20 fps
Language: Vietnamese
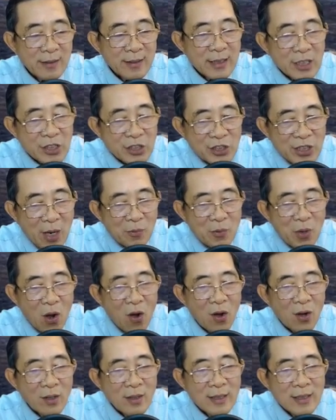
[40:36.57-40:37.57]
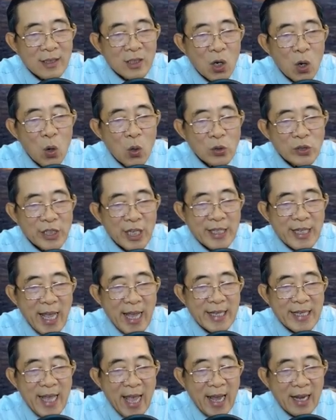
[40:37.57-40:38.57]
Sau đó, cô sẽ nhẹ
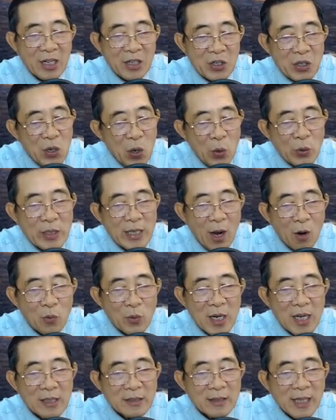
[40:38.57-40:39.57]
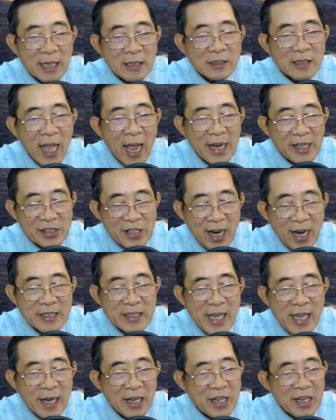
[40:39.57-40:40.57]
nhàng gối đầu lên cánh tay rắn
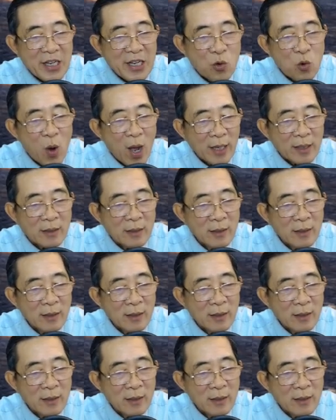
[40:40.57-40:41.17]
chắc kia của anh.